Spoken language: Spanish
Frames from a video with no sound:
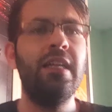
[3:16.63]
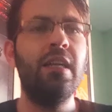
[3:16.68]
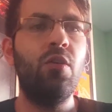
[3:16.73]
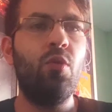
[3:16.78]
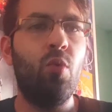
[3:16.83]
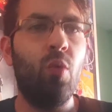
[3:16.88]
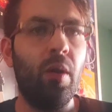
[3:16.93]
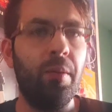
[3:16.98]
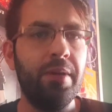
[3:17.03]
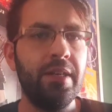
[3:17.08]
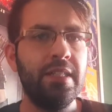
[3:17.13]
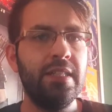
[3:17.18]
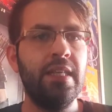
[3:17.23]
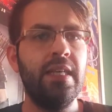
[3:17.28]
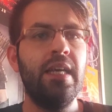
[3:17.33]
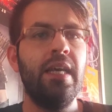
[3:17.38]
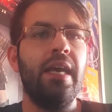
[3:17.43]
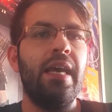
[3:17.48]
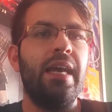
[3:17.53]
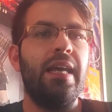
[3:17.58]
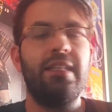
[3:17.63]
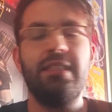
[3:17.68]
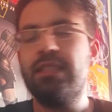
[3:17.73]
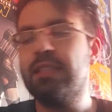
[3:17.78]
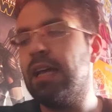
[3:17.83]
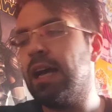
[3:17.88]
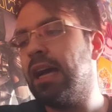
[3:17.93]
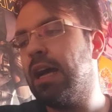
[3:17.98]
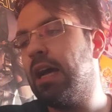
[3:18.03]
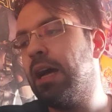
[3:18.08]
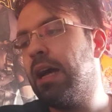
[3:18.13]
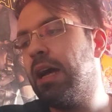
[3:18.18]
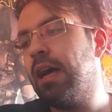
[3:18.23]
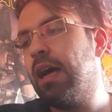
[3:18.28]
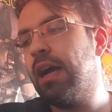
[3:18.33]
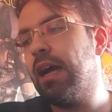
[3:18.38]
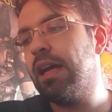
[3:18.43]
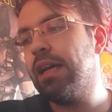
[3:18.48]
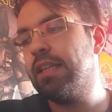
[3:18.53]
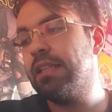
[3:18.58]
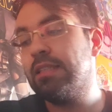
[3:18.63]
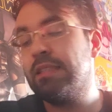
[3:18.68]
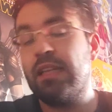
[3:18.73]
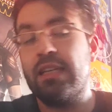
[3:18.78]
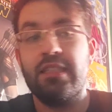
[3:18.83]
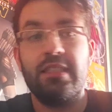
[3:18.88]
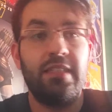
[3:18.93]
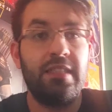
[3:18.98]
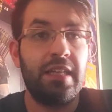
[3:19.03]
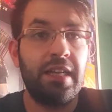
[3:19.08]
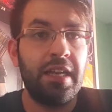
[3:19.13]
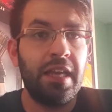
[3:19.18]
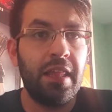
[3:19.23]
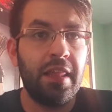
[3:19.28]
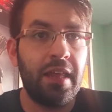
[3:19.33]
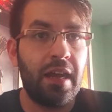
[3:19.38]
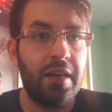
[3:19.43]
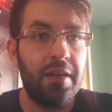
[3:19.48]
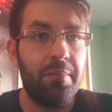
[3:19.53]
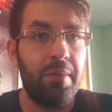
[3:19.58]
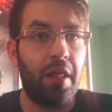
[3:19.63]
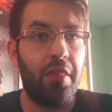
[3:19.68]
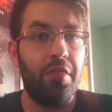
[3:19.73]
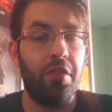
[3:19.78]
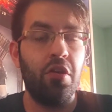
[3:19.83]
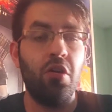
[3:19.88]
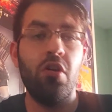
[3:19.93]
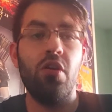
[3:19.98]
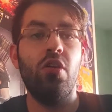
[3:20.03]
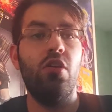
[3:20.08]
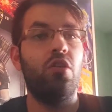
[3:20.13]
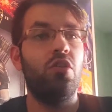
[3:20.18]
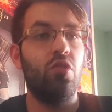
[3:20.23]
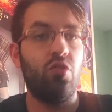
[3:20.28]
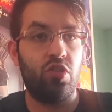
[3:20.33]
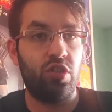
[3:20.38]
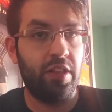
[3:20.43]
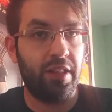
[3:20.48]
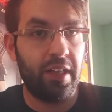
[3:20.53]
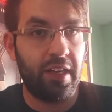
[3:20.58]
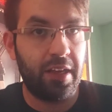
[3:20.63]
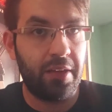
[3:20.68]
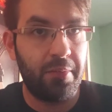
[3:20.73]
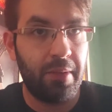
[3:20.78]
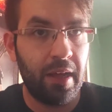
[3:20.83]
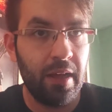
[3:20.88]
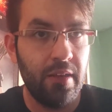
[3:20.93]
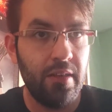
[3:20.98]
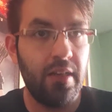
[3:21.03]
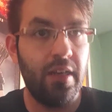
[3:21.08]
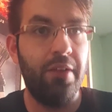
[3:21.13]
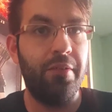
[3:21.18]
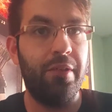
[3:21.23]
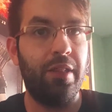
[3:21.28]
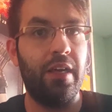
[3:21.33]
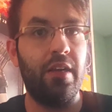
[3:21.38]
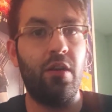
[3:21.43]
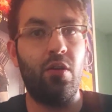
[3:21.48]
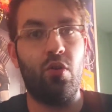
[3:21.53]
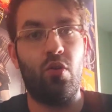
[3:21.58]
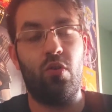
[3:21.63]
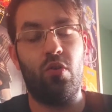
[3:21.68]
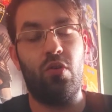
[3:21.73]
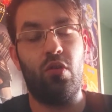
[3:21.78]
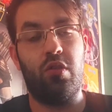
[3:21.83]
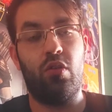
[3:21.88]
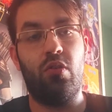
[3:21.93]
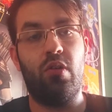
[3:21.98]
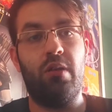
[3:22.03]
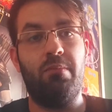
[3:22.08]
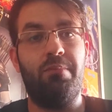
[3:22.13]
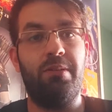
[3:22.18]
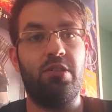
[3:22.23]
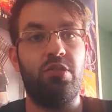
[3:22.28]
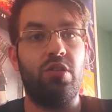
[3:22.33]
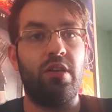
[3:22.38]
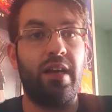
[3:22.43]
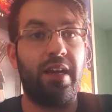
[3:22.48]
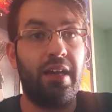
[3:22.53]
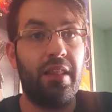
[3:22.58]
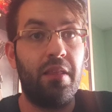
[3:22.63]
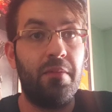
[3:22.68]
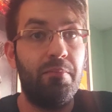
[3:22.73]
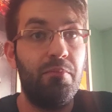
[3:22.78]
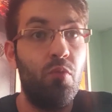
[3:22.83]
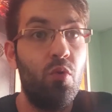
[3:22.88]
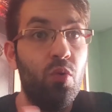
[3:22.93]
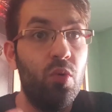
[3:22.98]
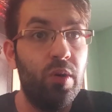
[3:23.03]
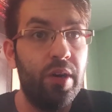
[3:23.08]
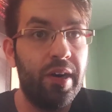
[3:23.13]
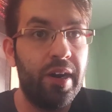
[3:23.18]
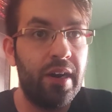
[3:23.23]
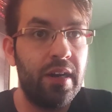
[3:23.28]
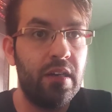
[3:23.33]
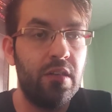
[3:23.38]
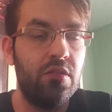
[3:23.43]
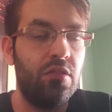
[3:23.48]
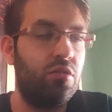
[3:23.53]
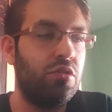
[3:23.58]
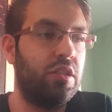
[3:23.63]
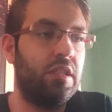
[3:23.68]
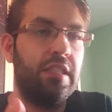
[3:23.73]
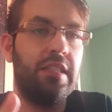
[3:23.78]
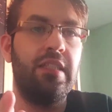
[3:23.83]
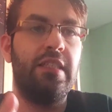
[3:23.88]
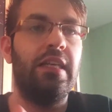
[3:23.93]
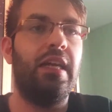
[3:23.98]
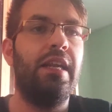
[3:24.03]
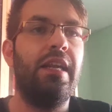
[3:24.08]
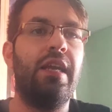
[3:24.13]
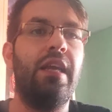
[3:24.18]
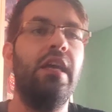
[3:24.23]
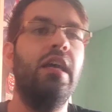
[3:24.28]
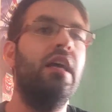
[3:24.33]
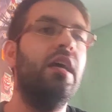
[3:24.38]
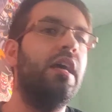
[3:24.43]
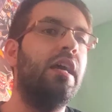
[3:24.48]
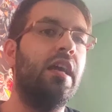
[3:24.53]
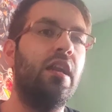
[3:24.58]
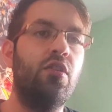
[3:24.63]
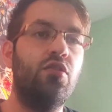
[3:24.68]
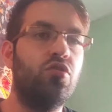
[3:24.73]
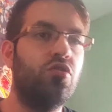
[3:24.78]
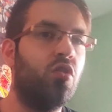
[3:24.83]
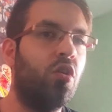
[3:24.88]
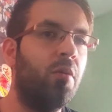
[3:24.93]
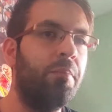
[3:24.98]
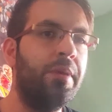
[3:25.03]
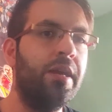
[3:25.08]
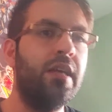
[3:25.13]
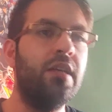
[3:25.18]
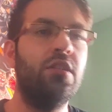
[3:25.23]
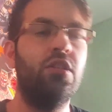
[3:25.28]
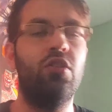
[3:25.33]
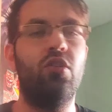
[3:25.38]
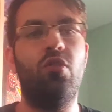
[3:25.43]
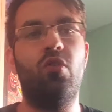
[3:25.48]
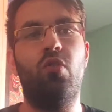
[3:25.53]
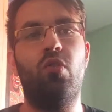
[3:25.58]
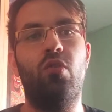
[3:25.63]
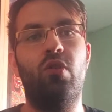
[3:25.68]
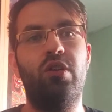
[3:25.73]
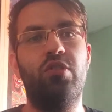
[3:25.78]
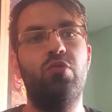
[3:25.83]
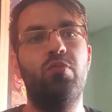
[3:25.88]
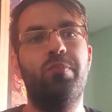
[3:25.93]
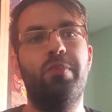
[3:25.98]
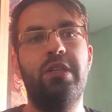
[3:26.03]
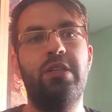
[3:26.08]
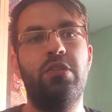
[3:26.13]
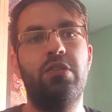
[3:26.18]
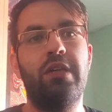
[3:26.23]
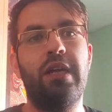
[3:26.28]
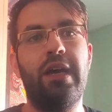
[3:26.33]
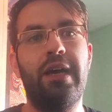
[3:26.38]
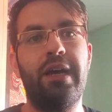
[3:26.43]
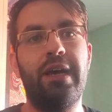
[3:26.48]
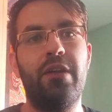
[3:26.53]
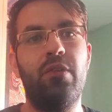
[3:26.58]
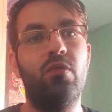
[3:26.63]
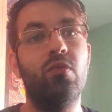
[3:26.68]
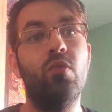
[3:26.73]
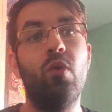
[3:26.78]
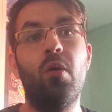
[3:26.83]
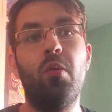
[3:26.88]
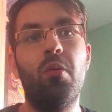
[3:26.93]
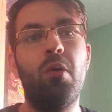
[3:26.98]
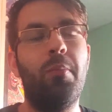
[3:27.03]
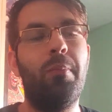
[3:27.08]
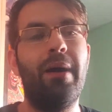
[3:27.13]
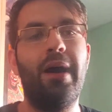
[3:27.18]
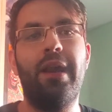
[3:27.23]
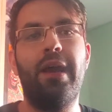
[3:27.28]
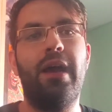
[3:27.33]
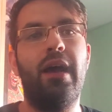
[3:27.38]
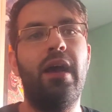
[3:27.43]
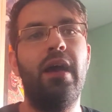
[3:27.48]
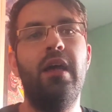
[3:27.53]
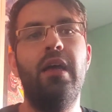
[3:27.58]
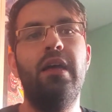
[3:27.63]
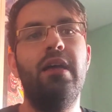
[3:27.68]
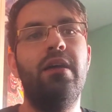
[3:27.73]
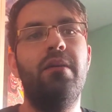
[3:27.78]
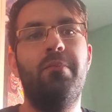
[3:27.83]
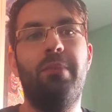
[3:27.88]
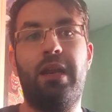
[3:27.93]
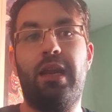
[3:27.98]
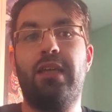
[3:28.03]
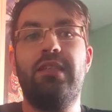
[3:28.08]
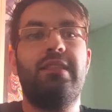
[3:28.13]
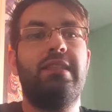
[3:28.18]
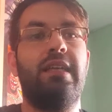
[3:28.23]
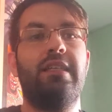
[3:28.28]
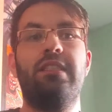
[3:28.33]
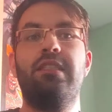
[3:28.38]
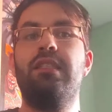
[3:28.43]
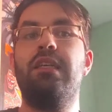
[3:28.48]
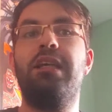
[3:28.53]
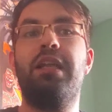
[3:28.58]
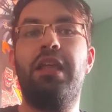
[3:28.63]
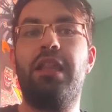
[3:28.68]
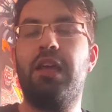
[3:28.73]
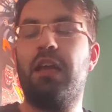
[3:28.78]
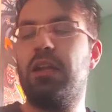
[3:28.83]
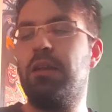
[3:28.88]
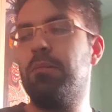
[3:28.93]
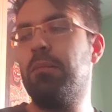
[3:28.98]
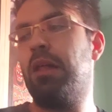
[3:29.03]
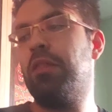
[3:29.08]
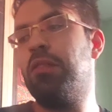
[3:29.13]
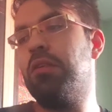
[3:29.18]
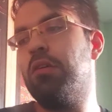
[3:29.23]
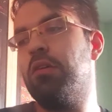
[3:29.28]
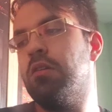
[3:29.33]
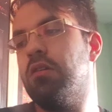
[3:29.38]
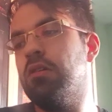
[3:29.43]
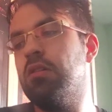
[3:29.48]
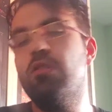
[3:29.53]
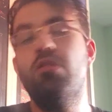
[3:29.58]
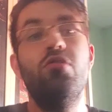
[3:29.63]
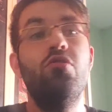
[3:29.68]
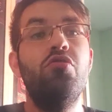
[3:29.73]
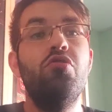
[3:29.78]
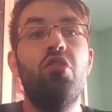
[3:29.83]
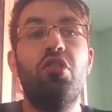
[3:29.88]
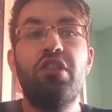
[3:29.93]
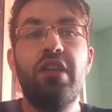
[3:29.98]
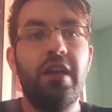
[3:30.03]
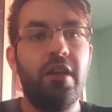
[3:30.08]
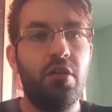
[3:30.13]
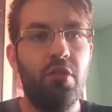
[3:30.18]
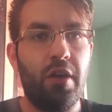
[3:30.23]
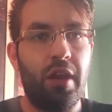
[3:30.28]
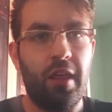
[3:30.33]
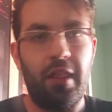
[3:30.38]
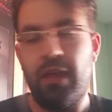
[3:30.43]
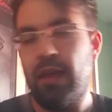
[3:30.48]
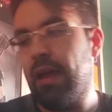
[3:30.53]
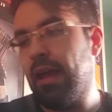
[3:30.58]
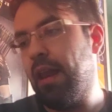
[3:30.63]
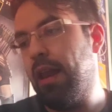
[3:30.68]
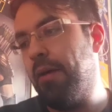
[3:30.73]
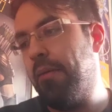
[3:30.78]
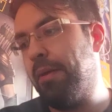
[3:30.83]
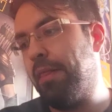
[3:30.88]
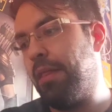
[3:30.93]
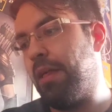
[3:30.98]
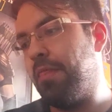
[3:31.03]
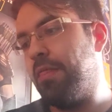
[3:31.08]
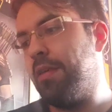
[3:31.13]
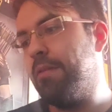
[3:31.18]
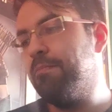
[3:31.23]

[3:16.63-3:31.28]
el jueves esta, serie de animación, no sé de qué va, la verdad no conozco al personaje de Moon Girl, no sé si sale en los cómics o es un personaje nuevo para, esta serie de animación, no tengo ni idea, la verdad.